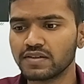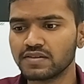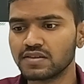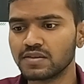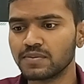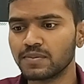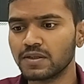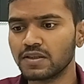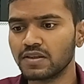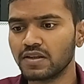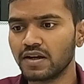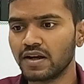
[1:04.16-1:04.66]
कैसे
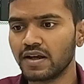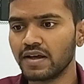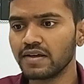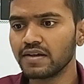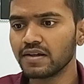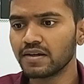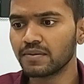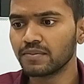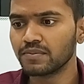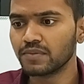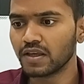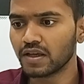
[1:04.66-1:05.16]
बन रहा
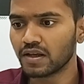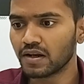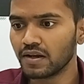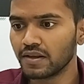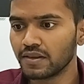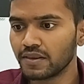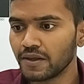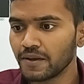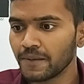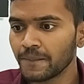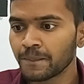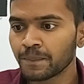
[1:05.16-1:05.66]
है हम देख
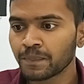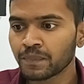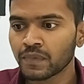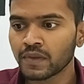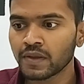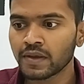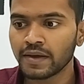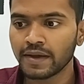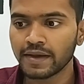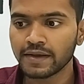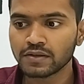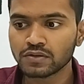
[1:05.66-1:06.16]
लेते
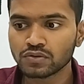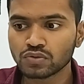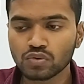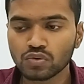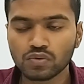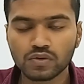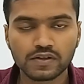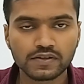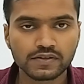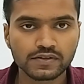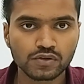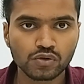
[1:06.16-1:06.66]

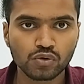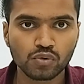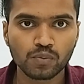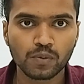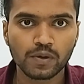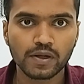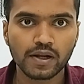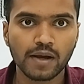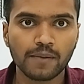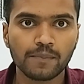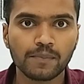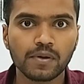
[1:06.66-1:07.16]
110 के
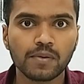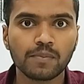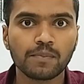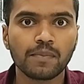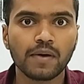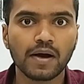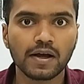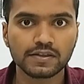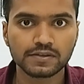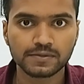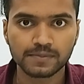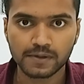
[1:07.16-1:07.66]
ऊपर यहाँ पर
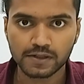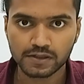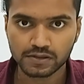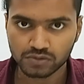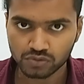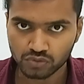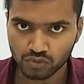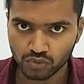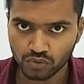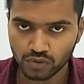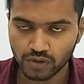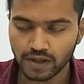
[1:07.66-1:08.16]
पाँच बार
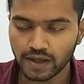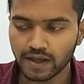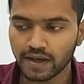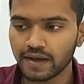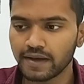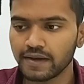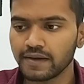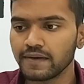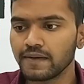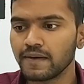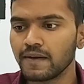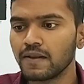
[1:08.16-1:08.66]
स्कोर गया
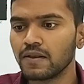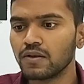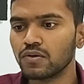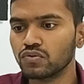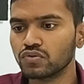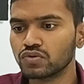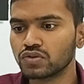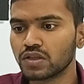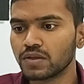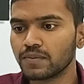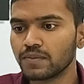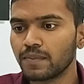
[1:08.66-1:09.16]
है
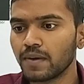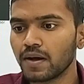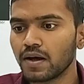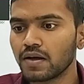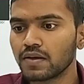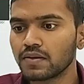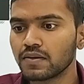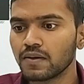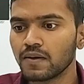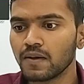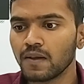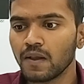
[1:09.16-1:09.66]
उसके
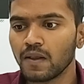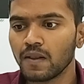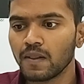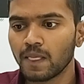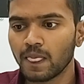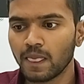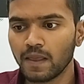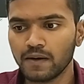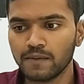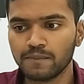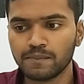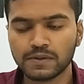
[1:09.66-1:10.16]
बाद
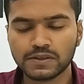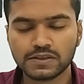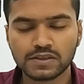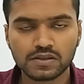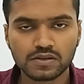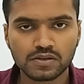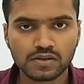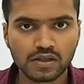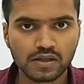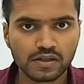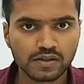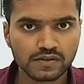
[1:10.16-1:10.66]

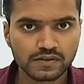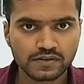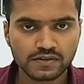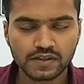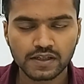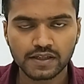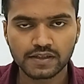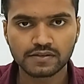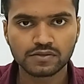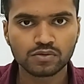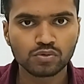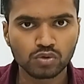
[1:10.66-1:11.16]
पचहत्तर
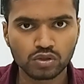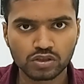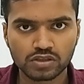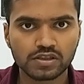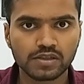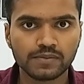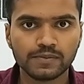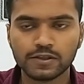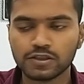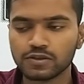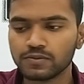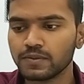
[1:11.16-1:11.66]
से एक सौ दस
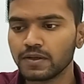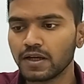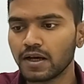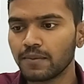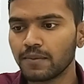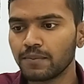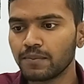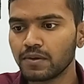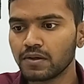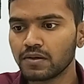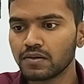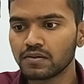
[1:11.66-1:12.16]
के बीच में
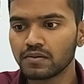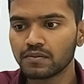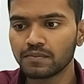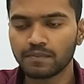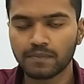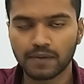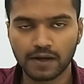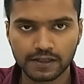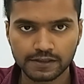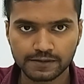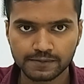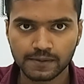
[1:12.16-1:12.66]
यहाँ पर
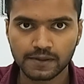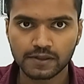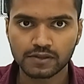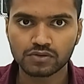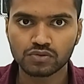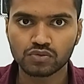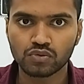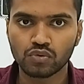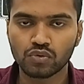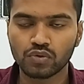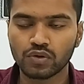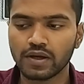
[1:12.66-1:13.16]
पाँच बार
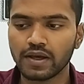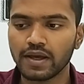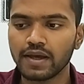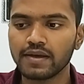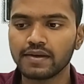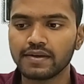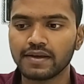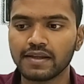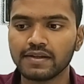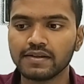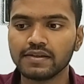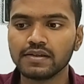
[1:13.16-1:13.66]
स्कोर हुए
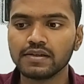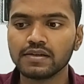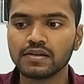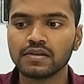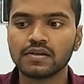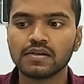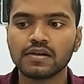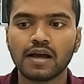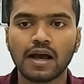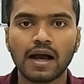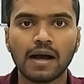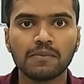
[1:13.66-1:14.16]
हैं यानी
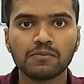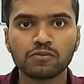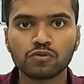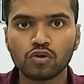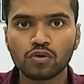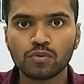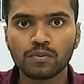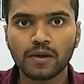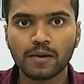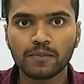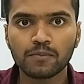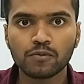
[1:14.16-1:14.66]

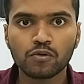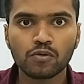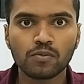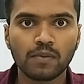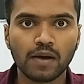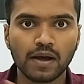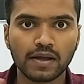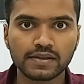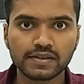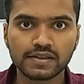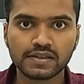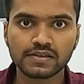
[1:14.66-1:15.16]
आमतौर पे आपको
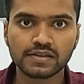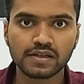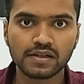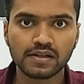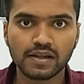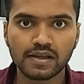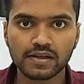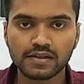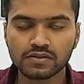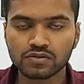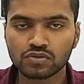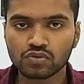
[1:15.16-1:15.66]
मान के
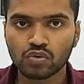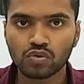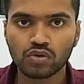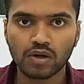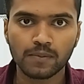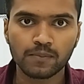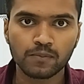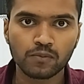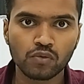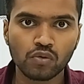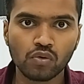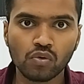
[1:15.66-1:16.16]
चलना है कि स्कोर
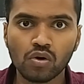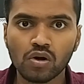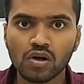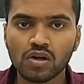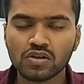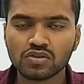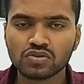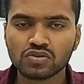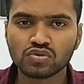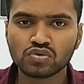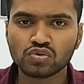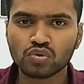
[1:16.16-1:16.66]
आपको
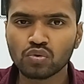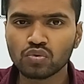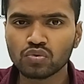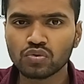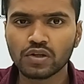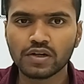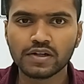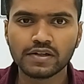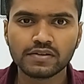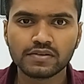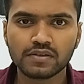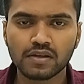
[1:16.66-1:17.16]
100
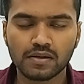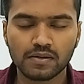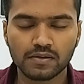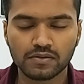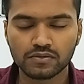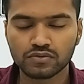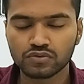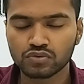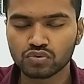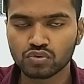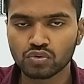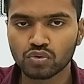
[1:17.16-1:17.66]
डेढ़
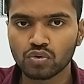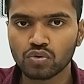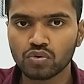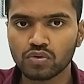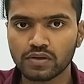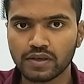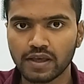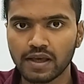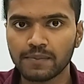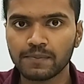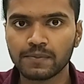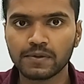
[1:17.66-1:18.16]
सौ
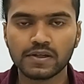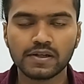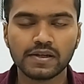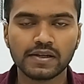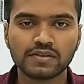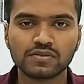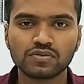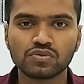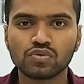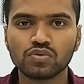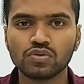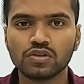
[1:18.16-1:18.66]
या फिर
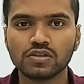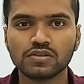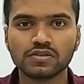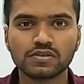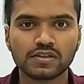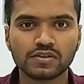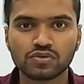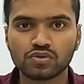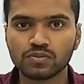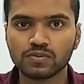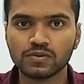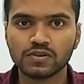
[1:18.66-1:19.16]
110
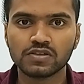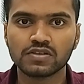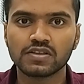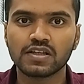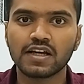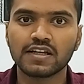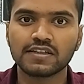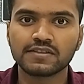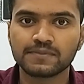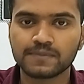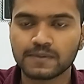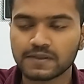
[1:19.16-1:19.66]
120
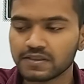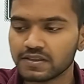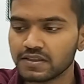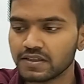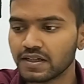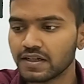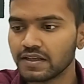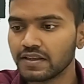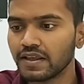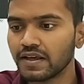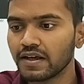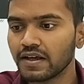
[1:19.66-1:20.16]
के आसपास
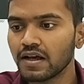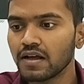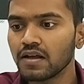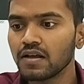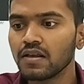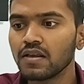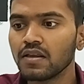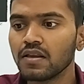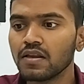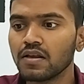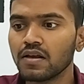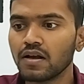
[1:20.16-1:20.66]
दिखाई देगा
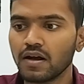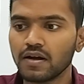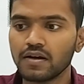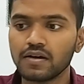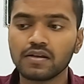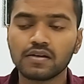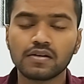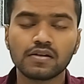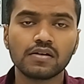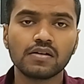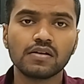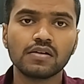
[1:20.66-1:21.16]

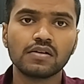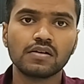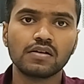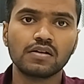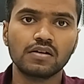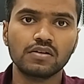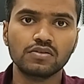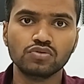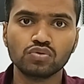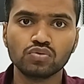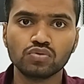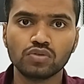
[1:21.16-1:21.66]
अगर
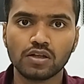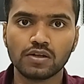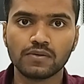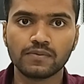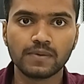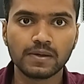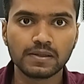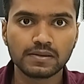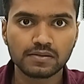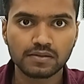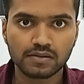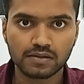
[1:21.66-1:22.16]
जो
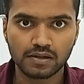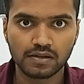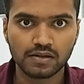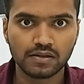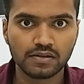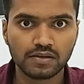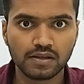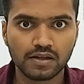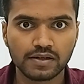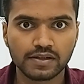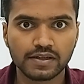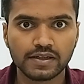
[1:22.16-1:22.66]
धरवन
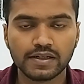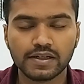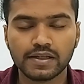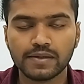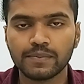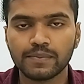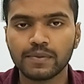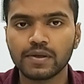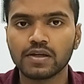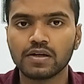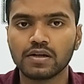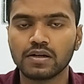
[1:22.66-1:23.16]
कलंदर की
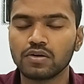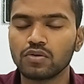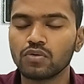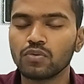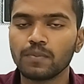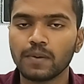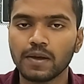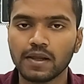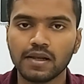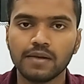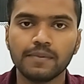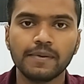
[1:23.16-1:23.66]
टीम है अगर वो
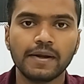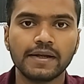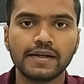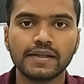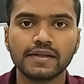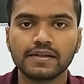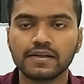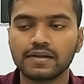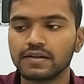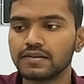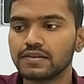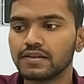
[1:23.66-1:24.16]
पहले
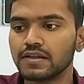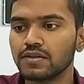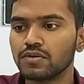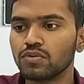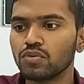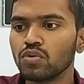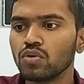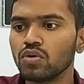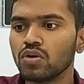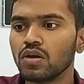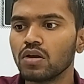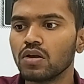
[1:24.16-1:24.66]
बैटिंग करती है
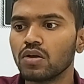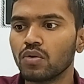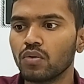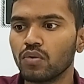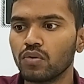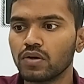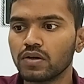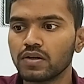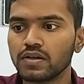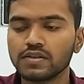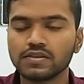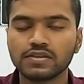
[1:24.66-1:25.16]
तो
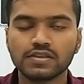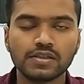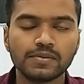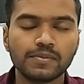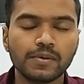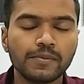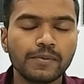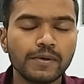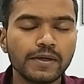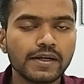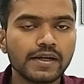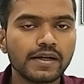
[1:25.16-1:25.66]
और अगर
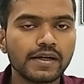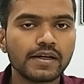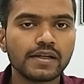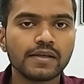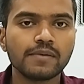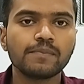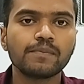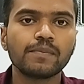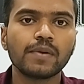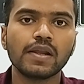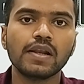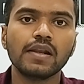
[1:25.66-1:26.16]
जेबीबी की
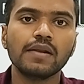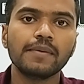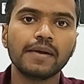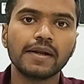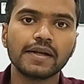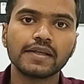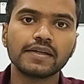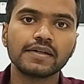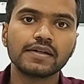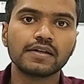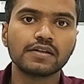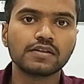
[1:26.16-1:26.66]
टीम पहले
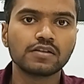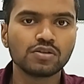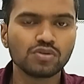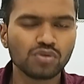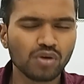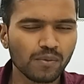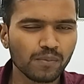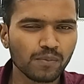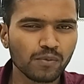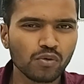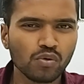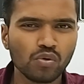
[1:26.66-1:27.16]
बैटिंग करती है
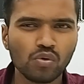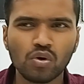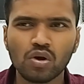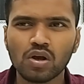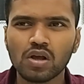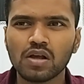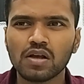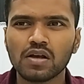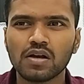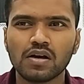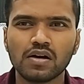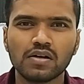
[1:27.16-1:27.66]
तो आपको
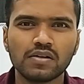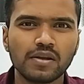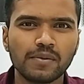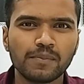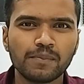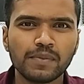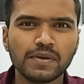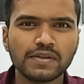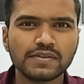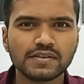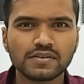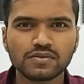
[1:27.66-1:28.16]

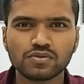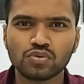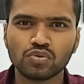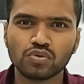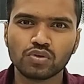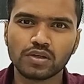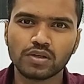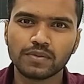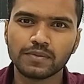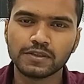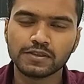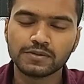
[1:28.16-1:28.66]
90 से
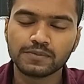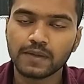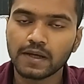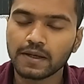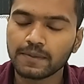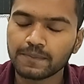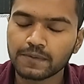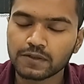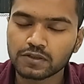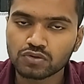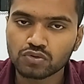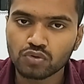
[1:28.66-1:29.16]
100 के बीच में
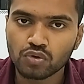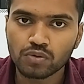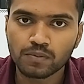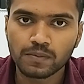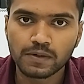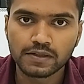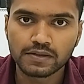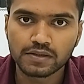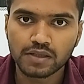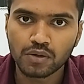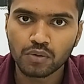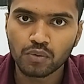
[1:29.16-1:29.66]
यहाँ पर स्कोर
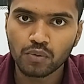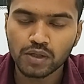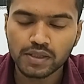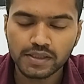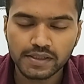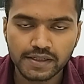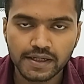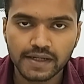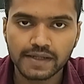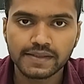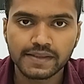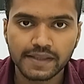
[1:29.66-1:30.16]
बनता हुआ
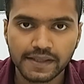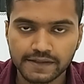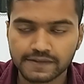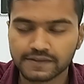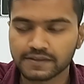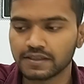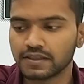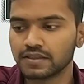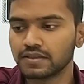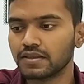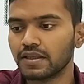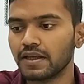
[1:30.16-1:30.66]
दिखाई दे
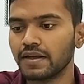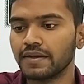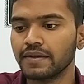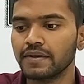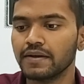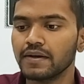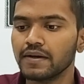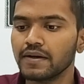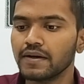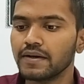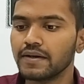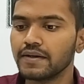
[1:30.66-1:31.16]
सकता
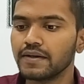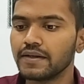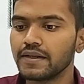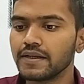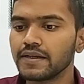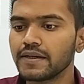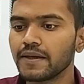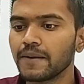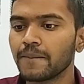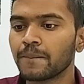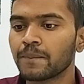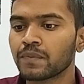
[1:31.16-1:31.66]
है
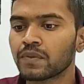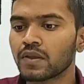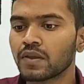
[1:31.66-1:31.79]
ठीक है